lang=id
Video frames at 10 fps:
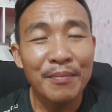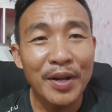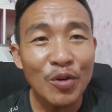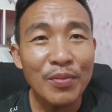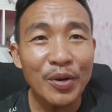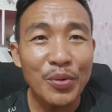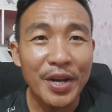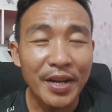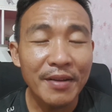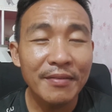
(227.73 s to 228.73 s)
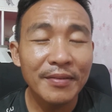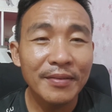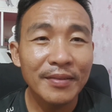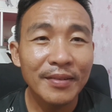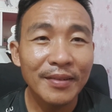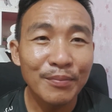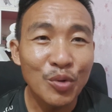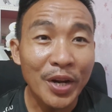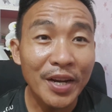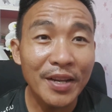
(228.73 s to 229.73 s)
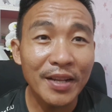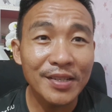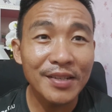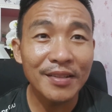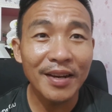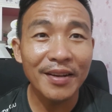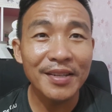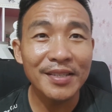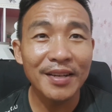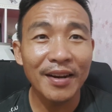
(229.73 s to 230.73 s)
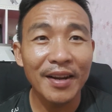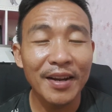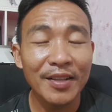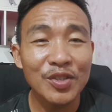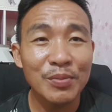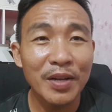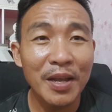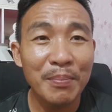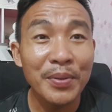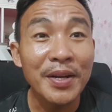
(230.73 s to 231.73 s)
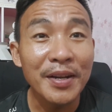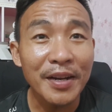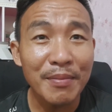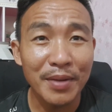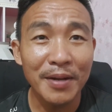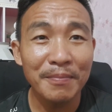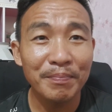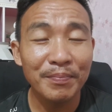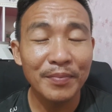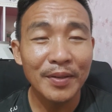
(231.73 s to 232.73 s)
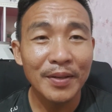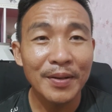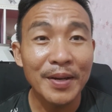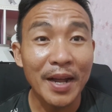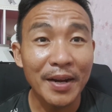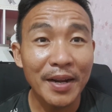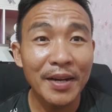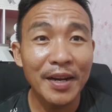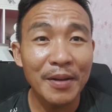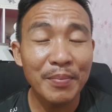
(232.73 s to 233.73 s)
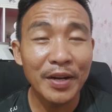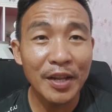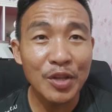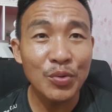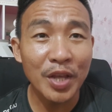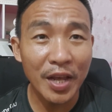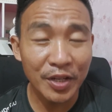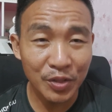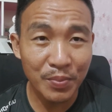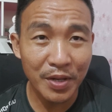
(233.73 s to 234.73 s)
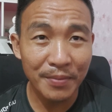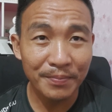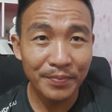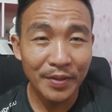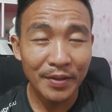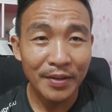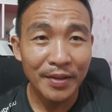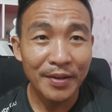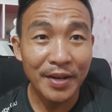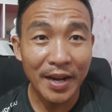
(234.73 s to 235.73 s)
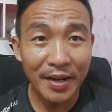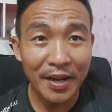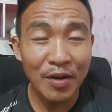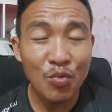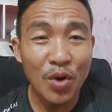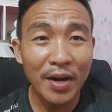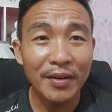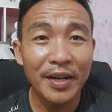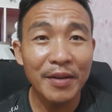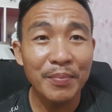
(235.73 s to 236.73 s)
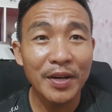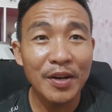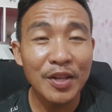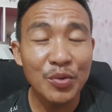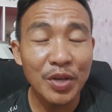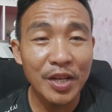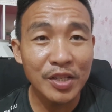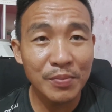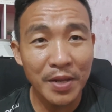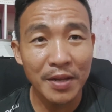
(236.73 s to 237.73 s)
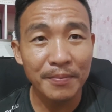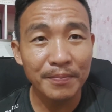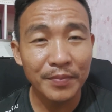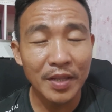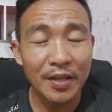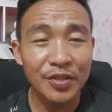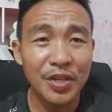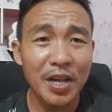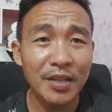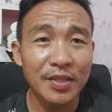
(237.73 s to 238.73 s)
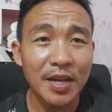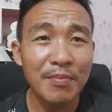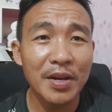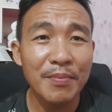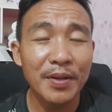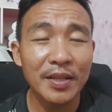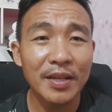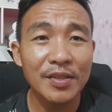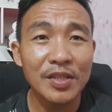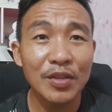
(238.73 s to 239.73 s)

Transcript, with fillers: Baru-baru ini, Muhyiddin Yassin telah disenaraikan sebagai penerima dana daripada UKSB dana uang daripada UKSB dan seingat saya melibatkan